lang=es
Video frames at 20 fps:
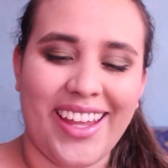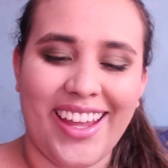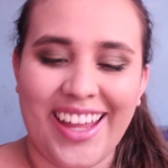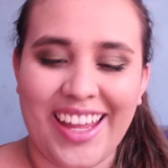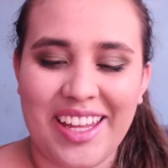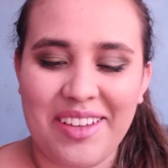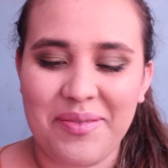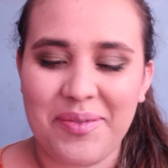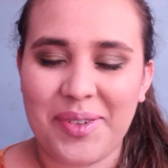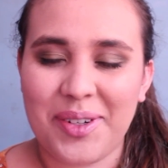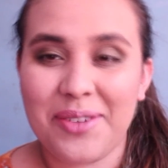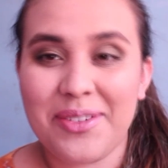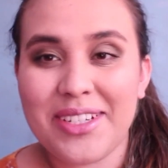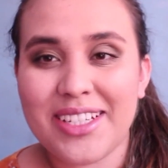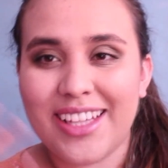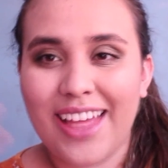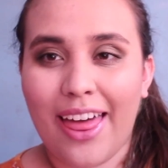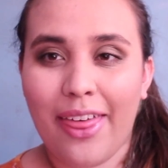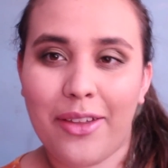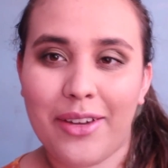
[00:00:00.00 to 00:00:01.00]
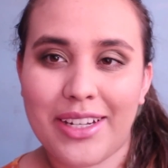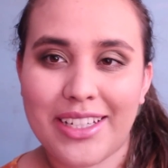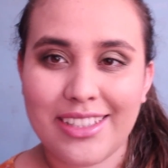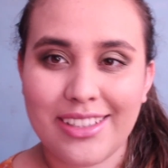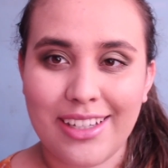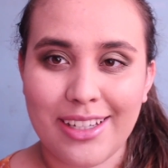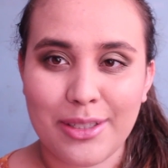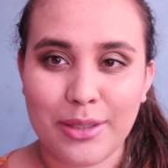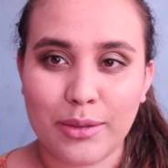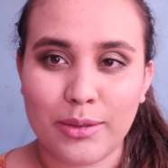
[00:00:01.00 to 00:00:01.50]
He improvisado
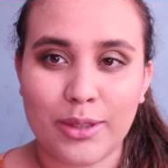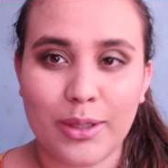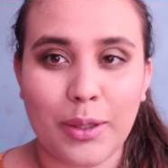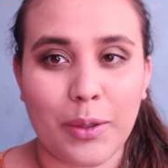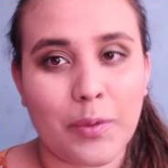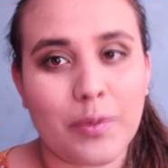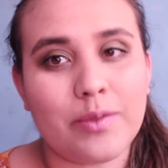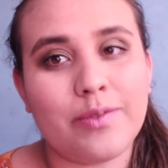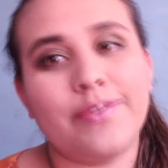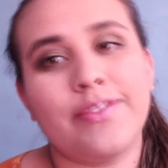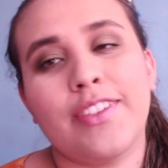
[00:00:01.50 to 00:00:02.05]
este asunto.